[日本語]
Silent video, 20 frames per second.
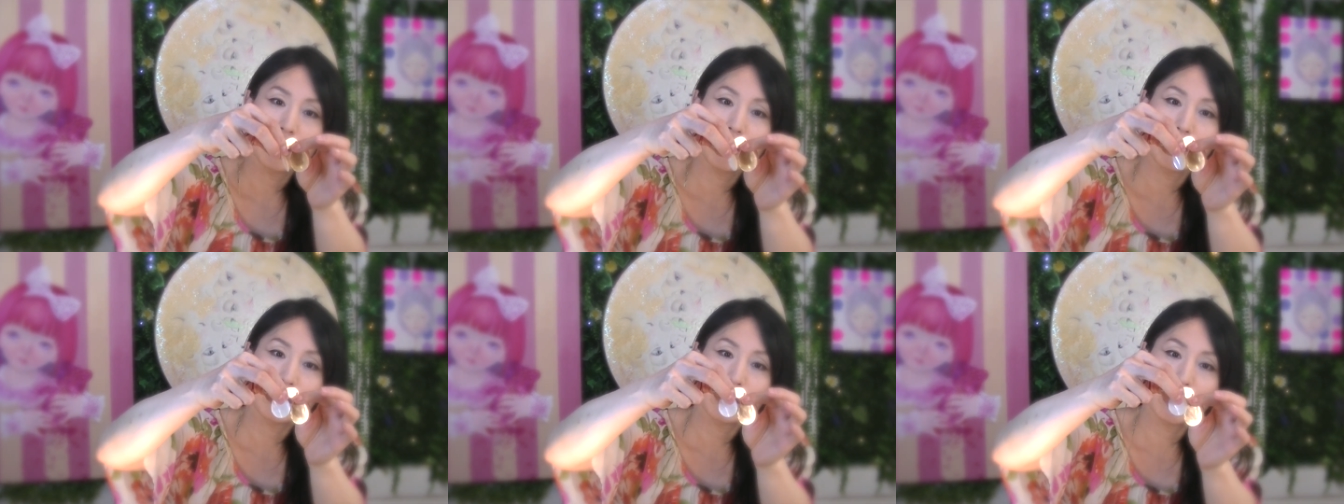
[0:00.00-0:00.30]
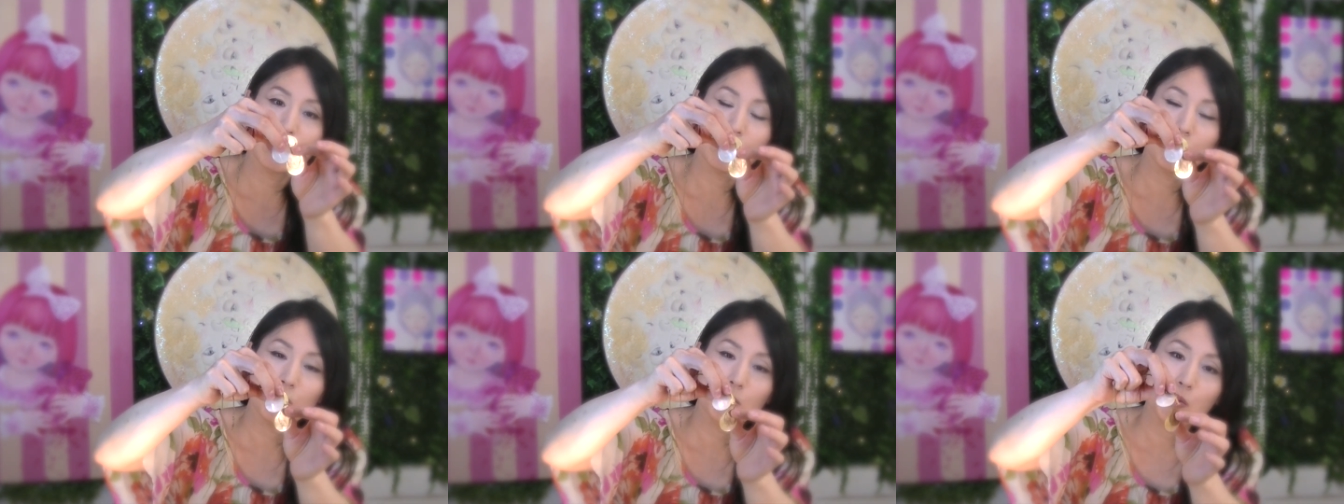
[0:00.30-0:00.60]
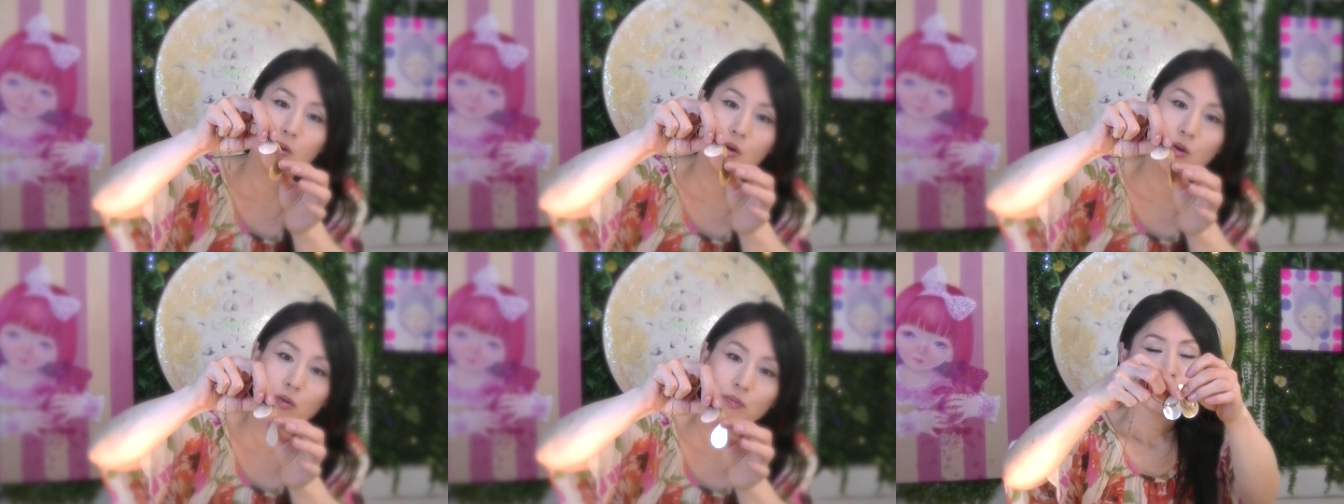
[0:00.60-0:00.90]
んですけれど
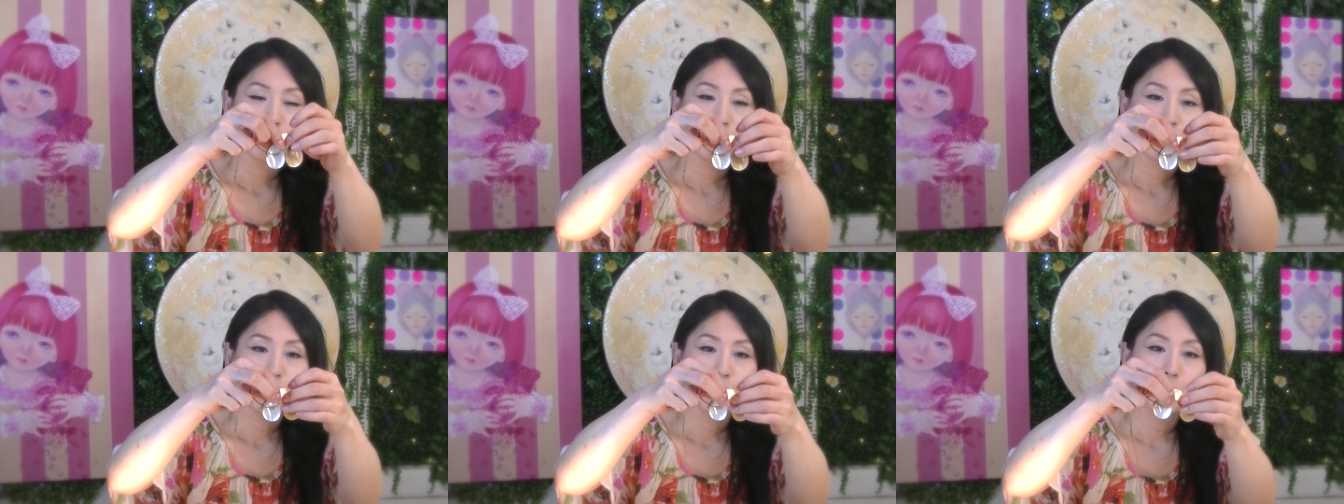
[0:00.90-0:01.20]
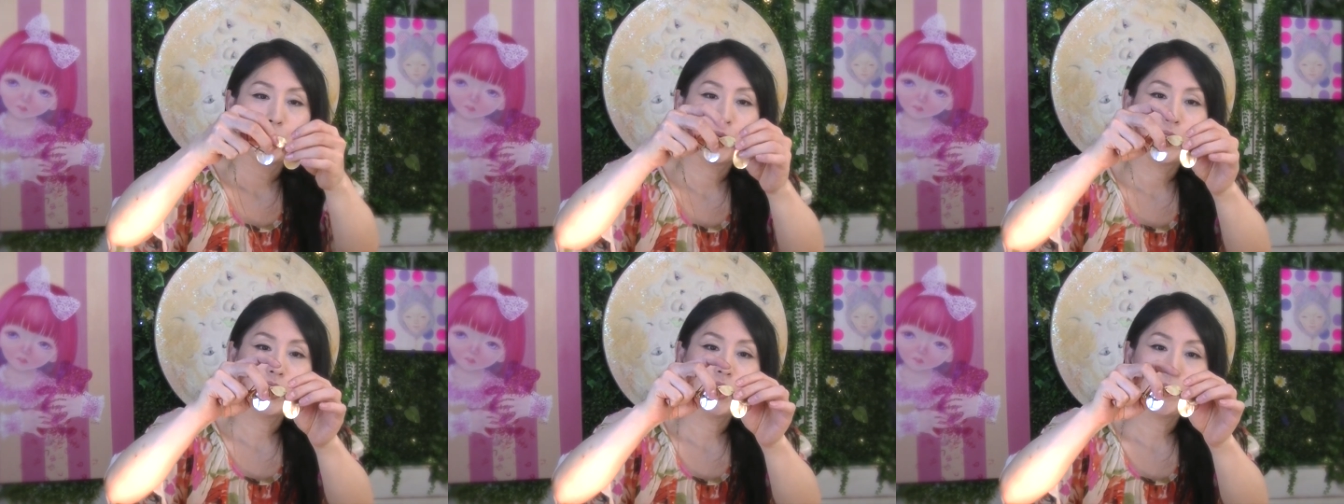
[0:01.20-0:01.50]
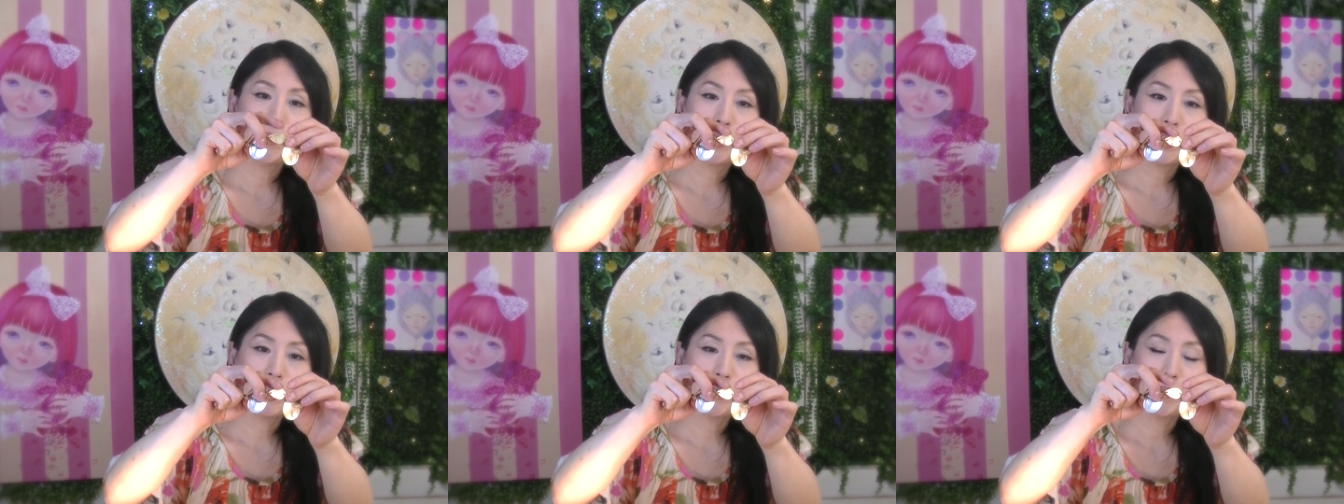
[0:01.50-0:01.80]
も、これ
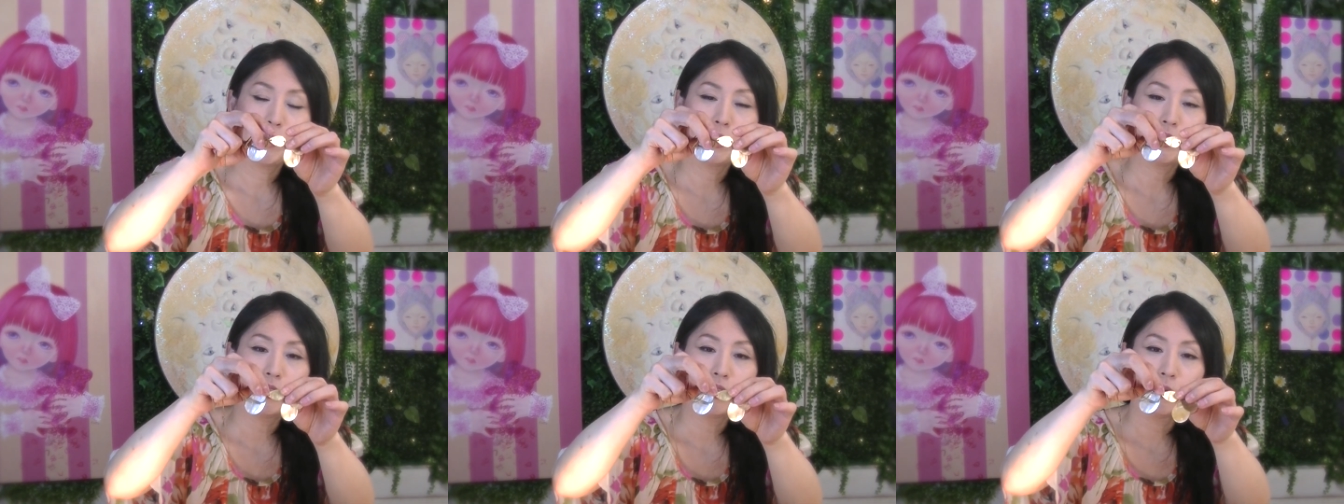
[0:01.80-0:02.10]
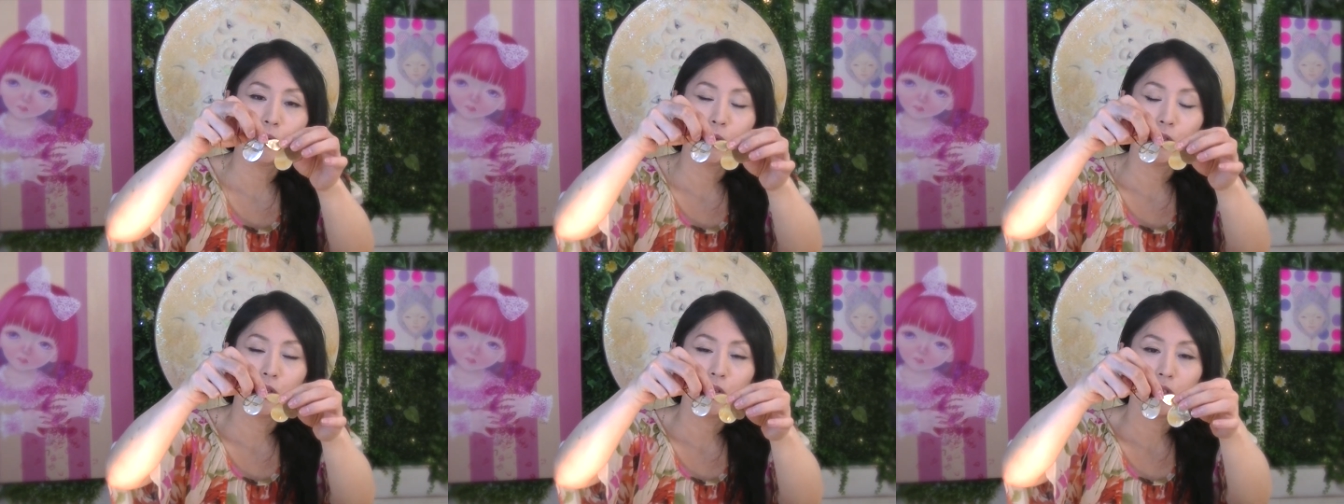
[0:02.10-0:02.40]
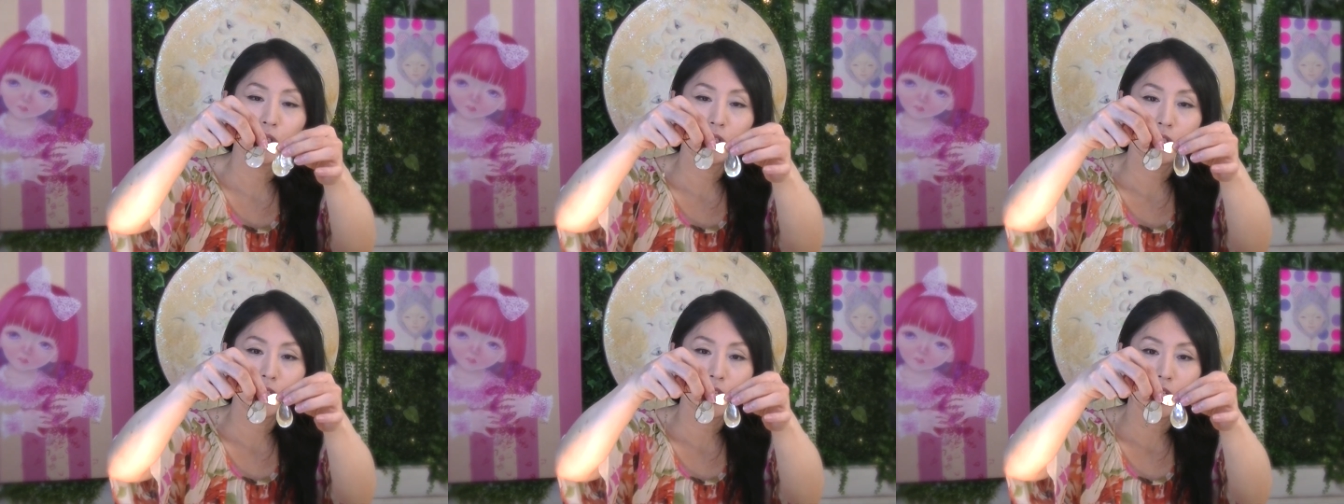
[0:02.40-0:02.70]
はまた別のもの
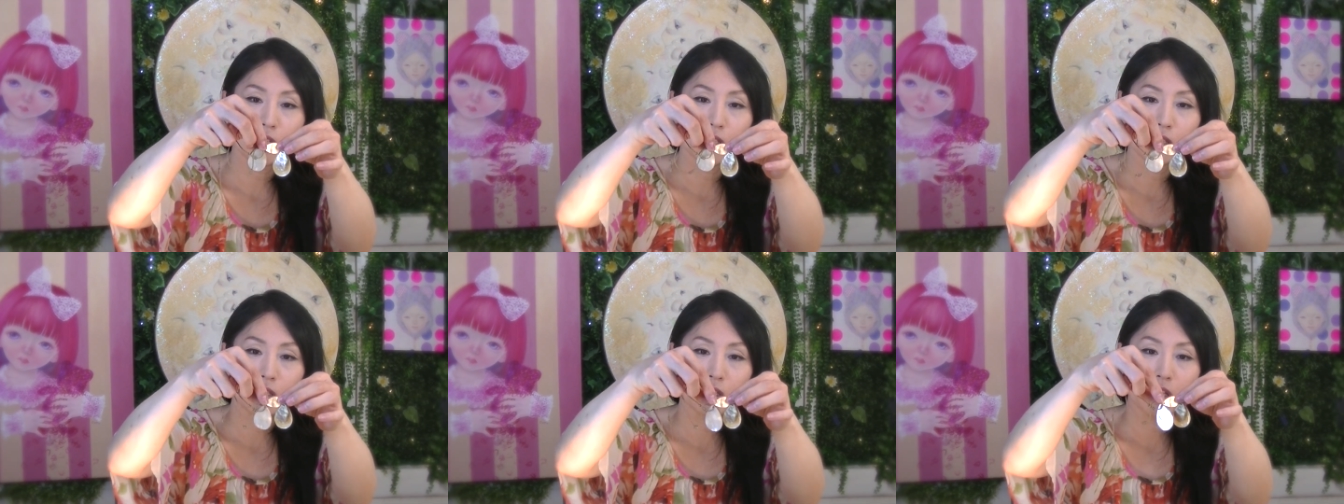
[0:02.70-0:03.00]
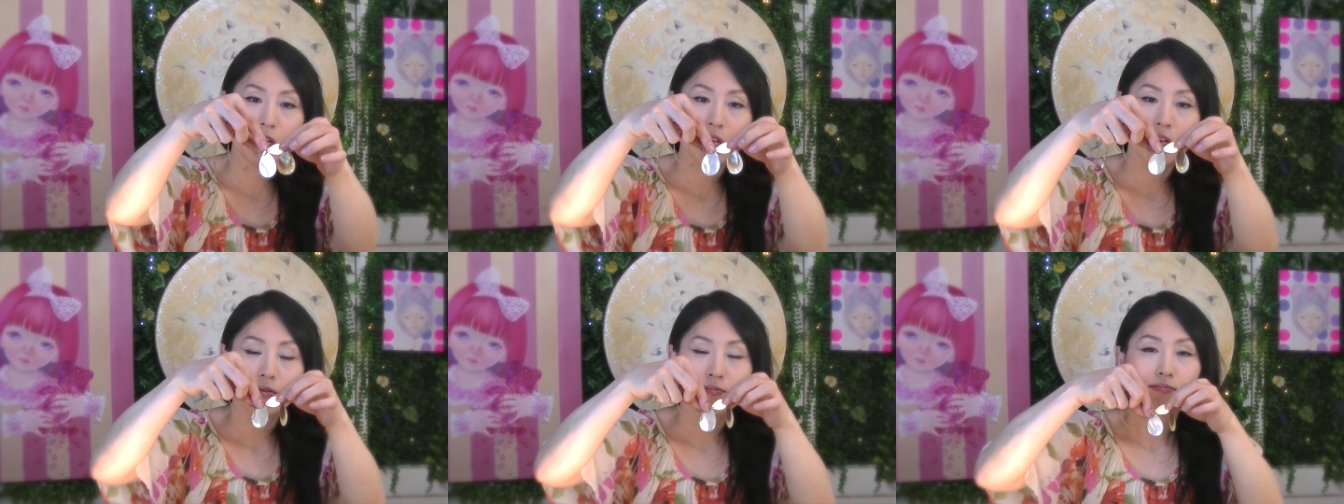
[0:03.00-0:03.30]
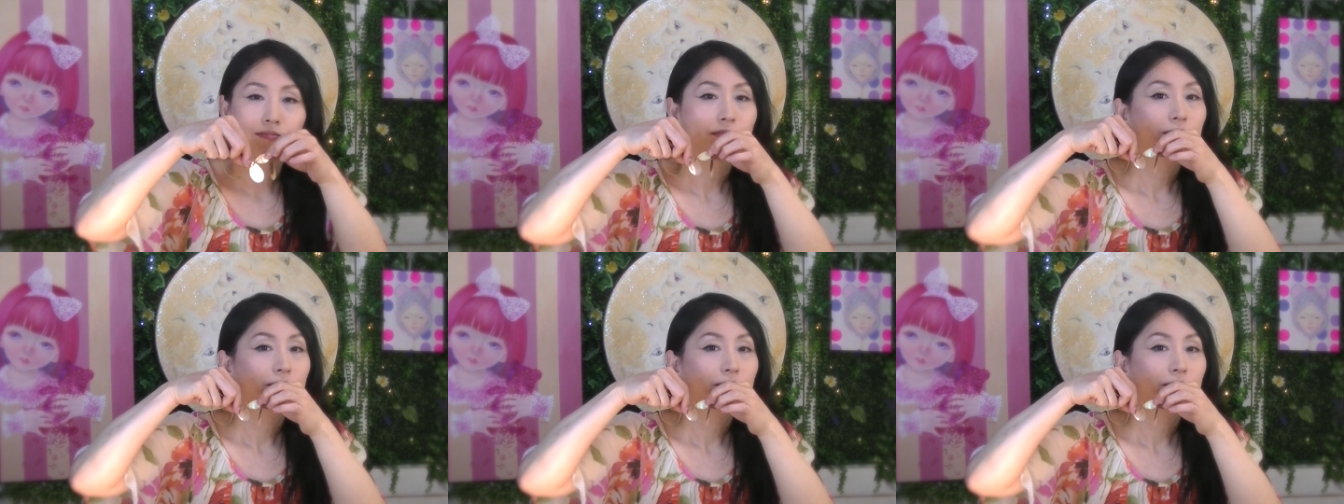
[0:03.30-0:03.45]
に使って